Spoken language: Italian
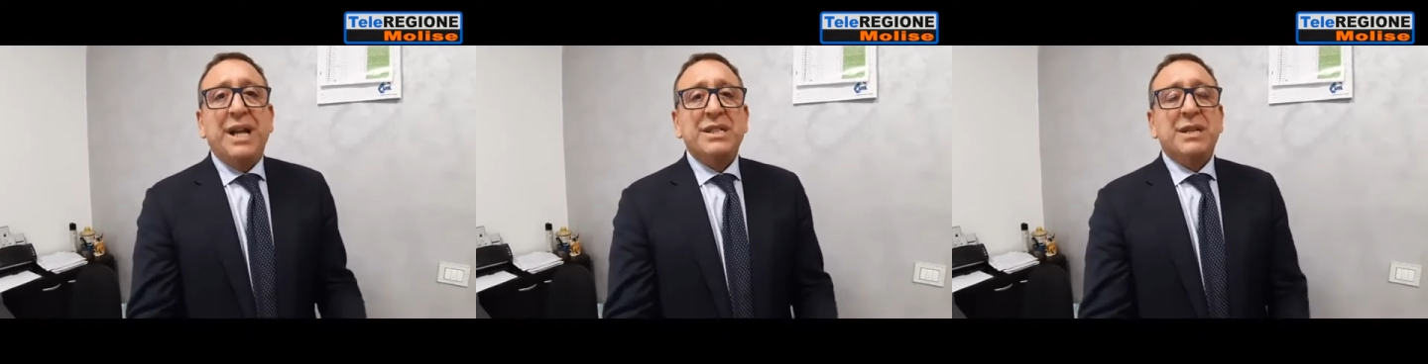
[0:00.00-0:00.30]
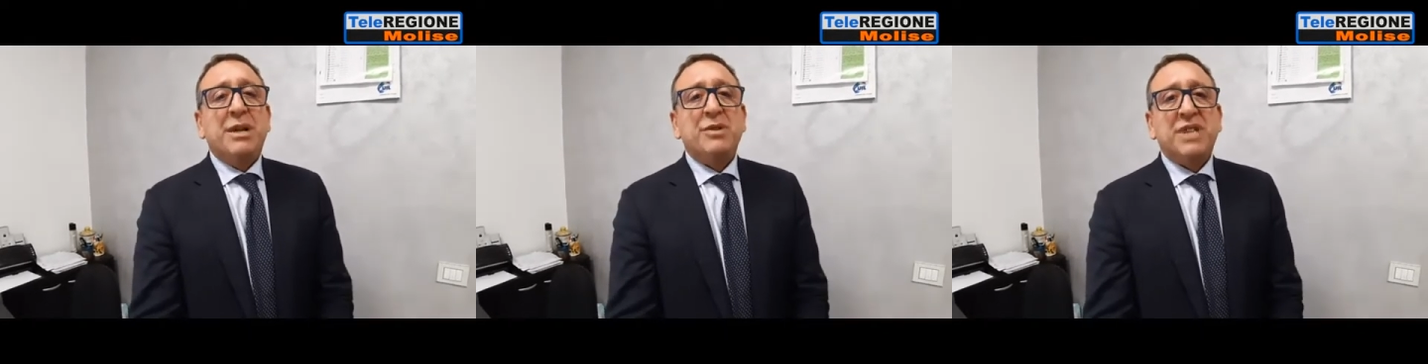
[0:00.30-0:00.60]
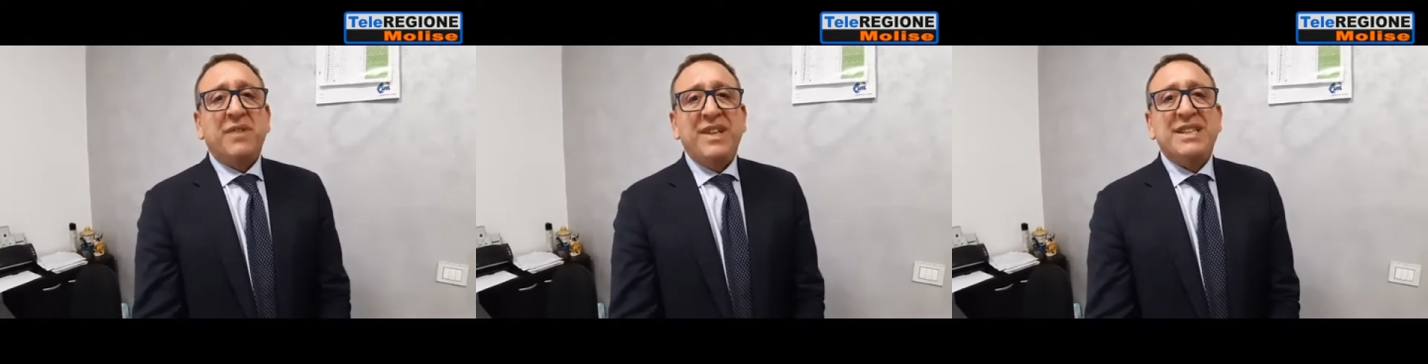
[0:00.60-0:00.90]
diciamo, la nostra
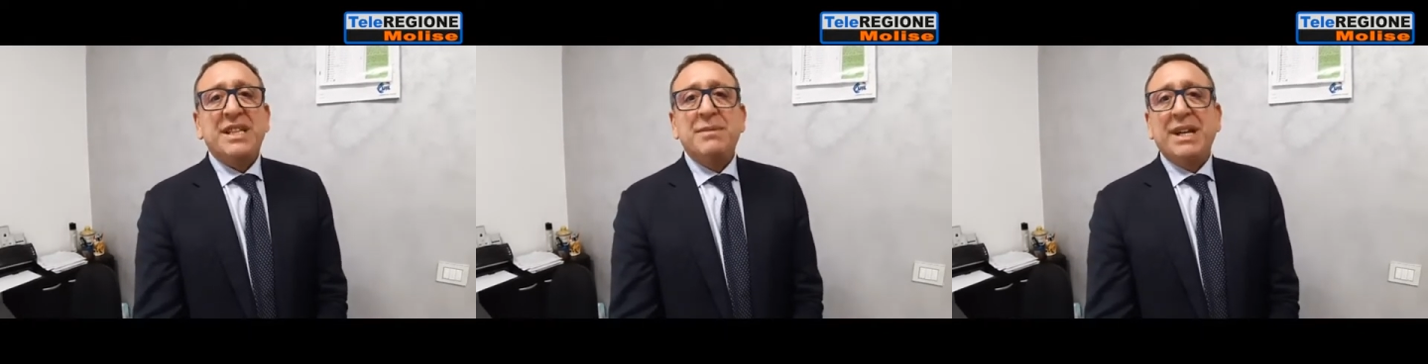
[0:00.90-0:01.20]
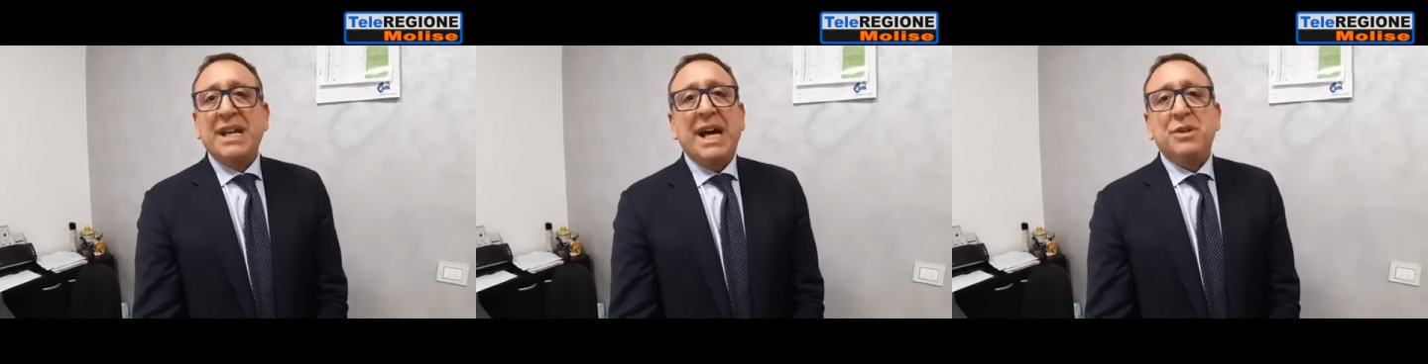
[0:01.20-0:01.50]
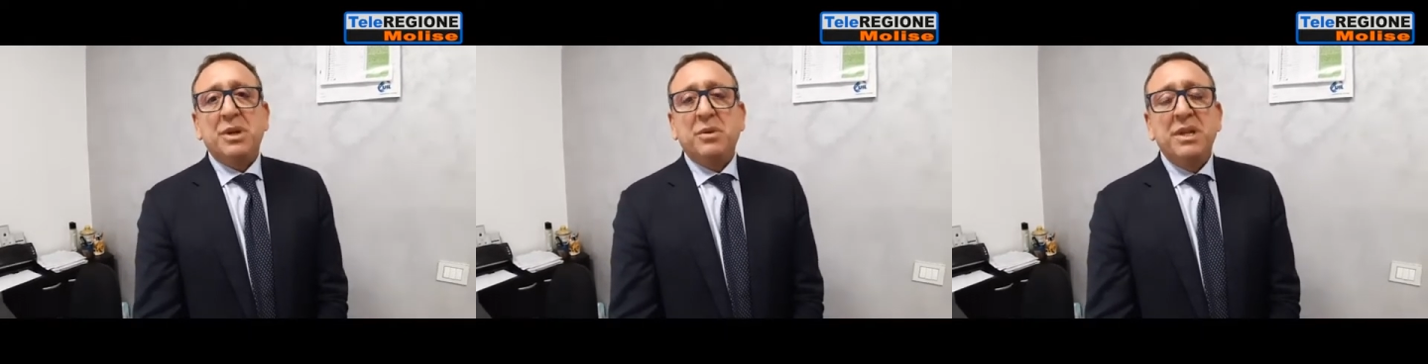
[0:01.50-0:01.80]
fetta di mercato
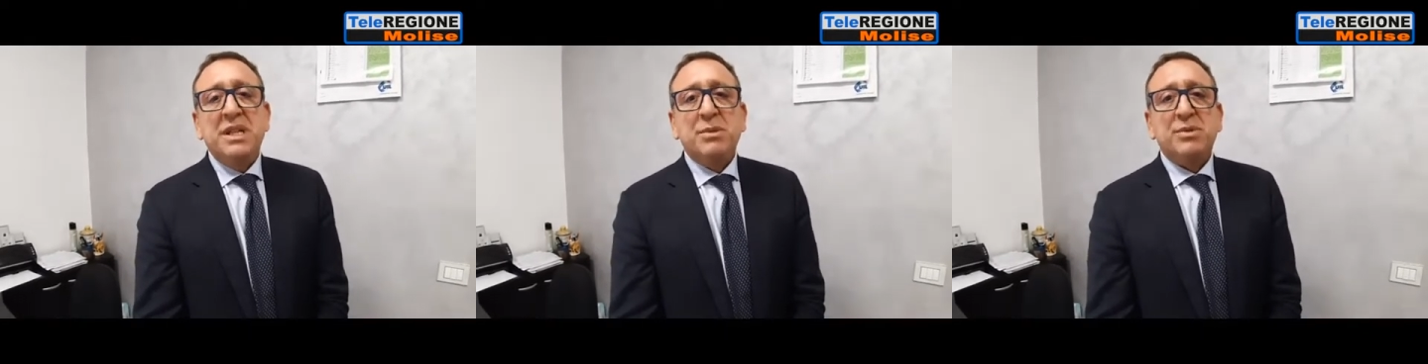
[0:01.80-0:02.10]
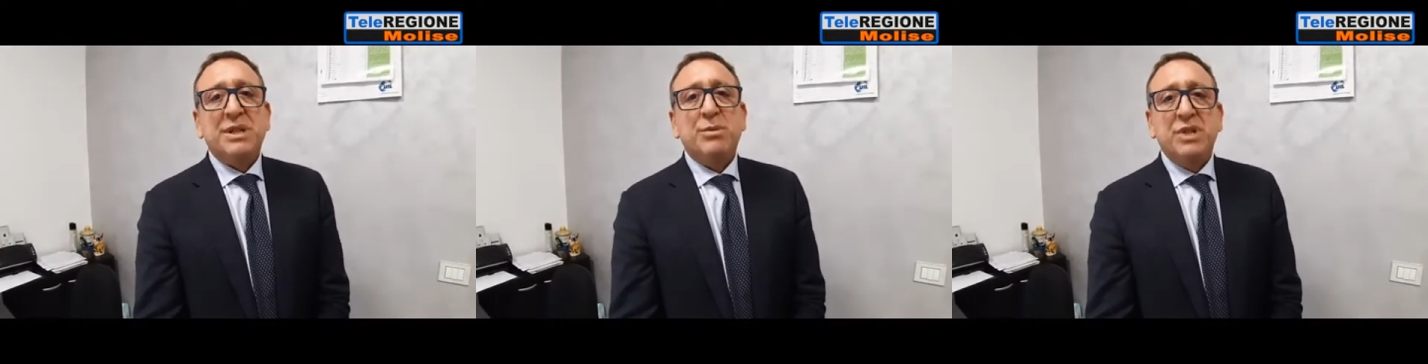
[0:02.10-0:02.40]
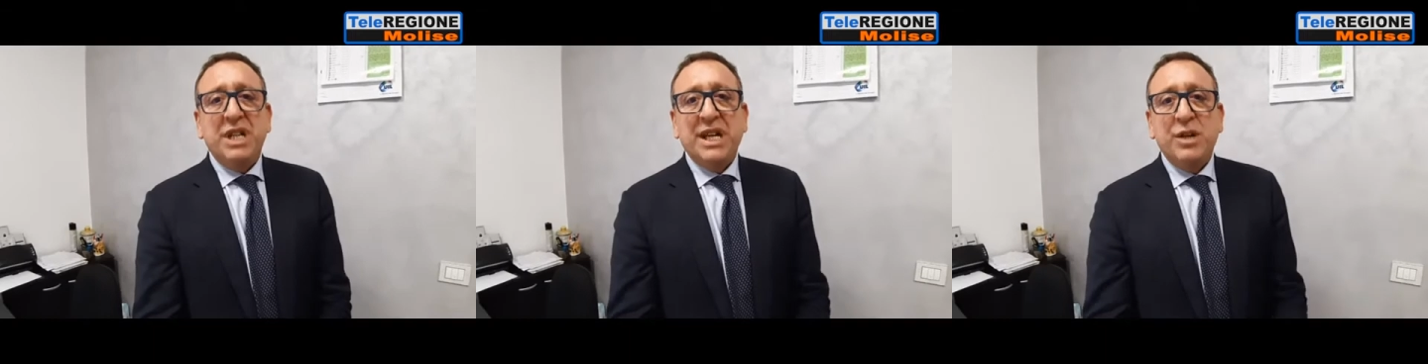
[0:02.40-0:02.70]
e quindi possiamo
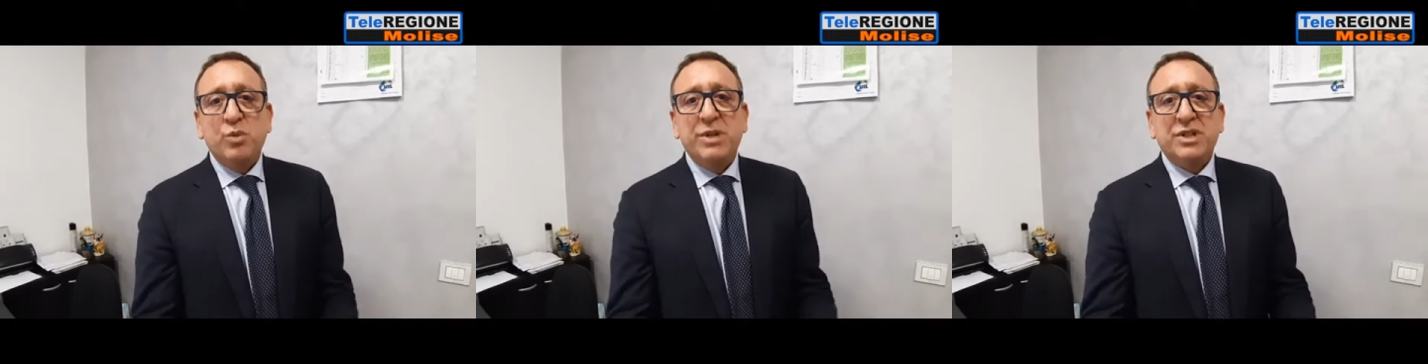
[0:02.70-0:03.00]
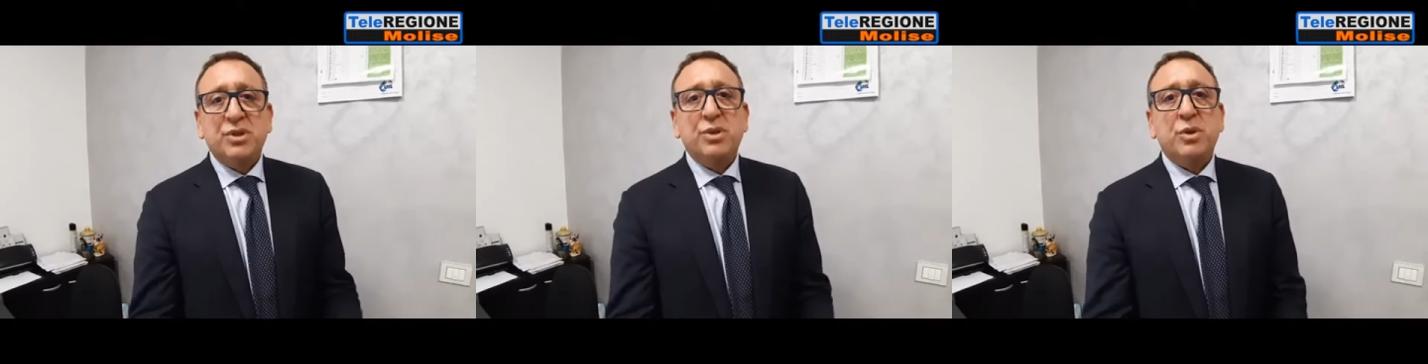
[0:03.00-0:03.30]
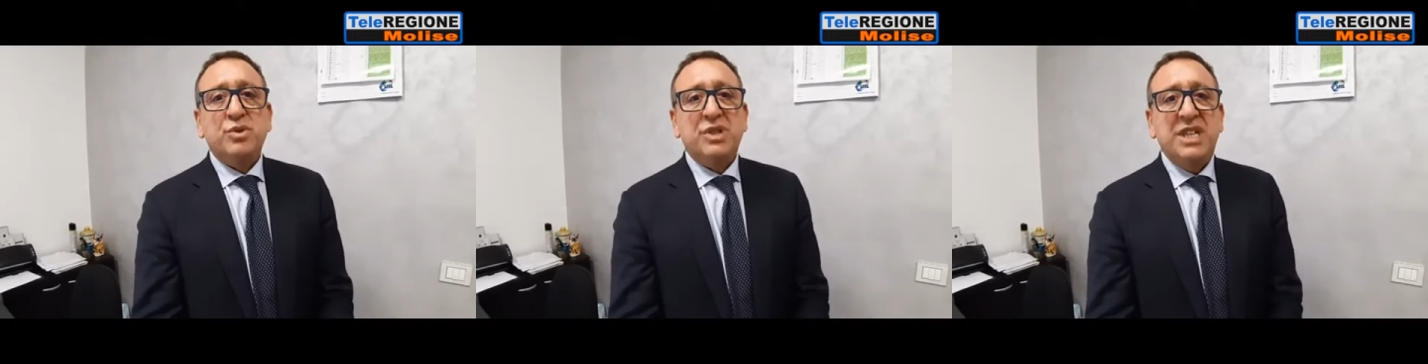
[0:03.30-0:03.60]
dire che i numeri sono
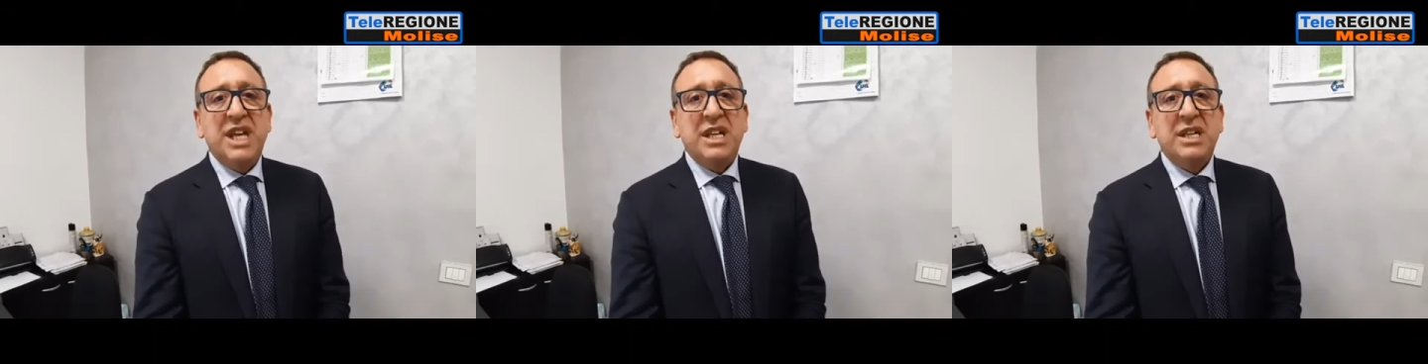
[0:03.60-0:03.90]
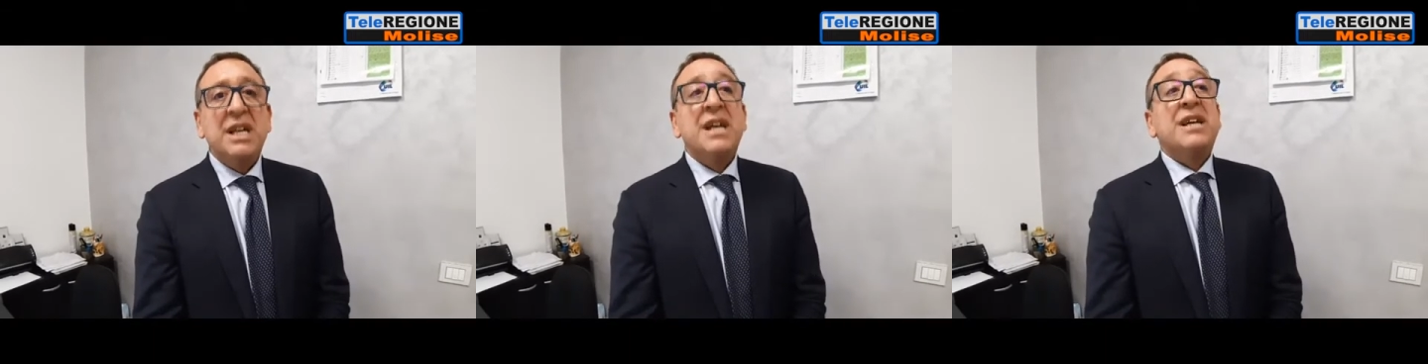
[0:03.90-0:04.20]
lusinghieri.